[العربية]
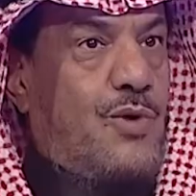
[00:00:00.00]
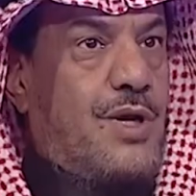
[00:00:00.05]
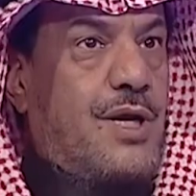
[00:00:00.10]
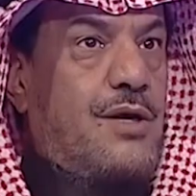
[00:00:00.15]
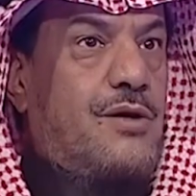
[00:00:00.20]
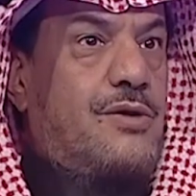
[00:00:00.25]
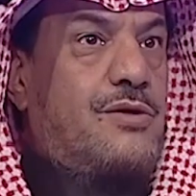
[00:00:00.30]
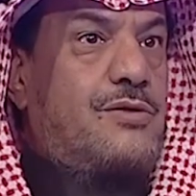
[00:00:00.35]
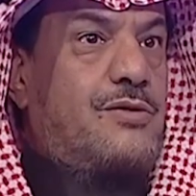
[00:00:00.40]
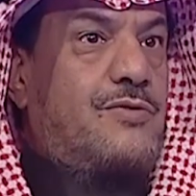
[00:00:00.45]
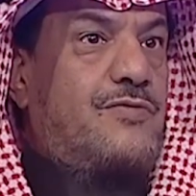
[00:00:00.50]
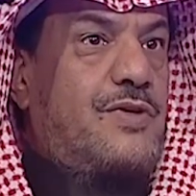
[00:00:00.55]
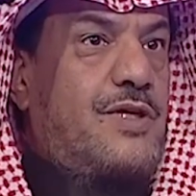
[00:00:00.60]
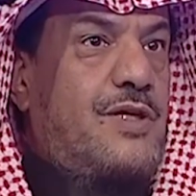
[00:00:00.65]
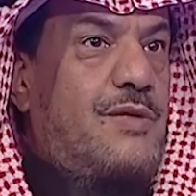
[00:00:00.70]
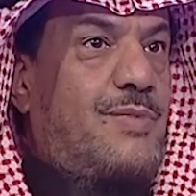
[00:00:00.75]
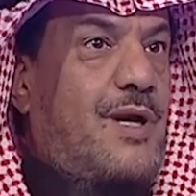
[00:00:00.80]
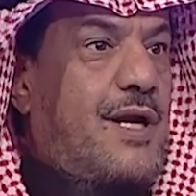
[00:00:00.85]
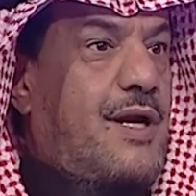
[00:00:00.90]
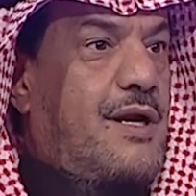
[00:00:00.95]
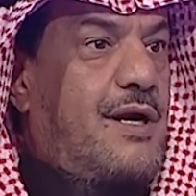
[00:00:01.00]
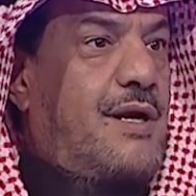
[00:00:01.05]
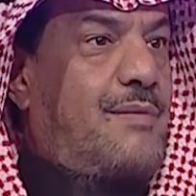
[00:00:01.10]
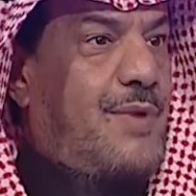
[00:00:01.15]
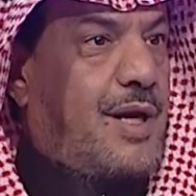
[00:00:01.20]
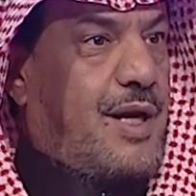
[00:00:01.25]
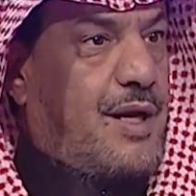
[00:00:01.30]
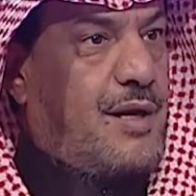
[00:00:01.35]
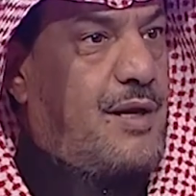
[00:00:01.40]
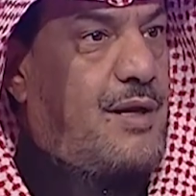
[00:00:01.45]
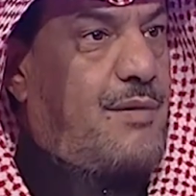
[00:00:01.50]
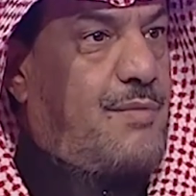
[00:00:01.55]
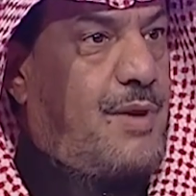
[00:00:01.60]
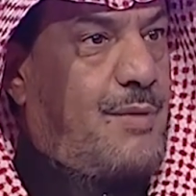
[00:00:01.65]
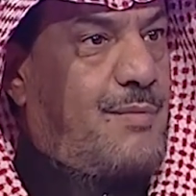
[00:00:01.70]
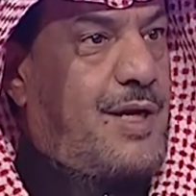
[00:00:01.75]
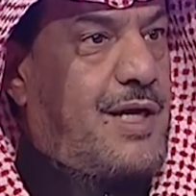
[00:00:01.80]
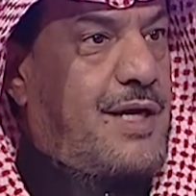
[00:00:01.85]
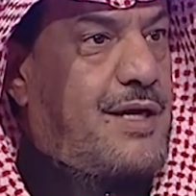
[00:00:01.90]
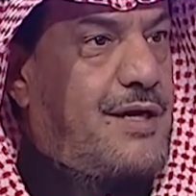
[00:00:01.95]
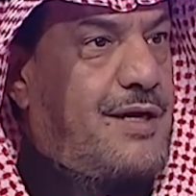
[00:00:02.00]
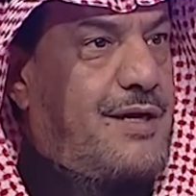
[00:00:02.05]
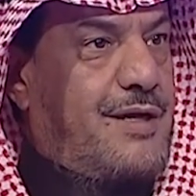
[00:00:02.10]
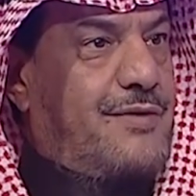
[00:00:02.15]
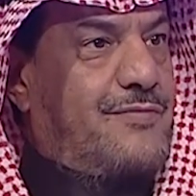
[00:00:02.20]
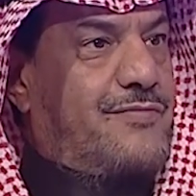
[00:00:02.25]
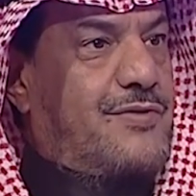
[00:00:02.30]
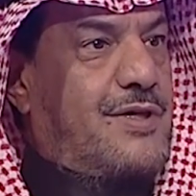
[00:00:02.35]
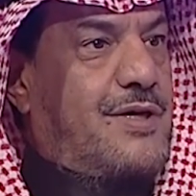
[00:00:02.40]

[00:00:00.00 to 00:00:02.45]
والله كنت في برا برا المملكة نعم.